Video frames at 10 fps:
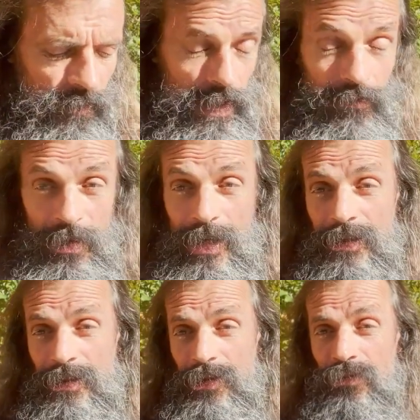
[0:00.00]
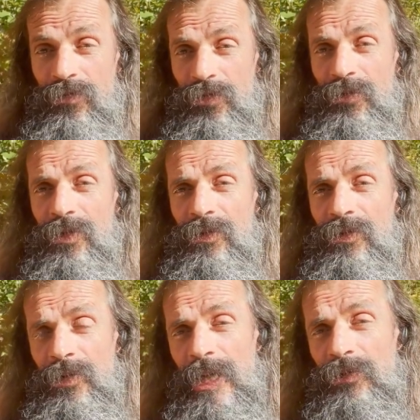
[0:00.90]
Et voilà, c'est tout le jeu
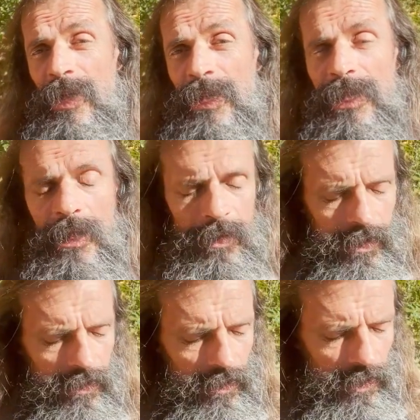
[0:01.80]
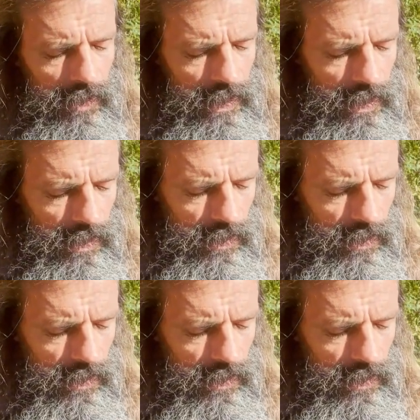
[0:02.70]
de, la dualité, bien sûr, qui,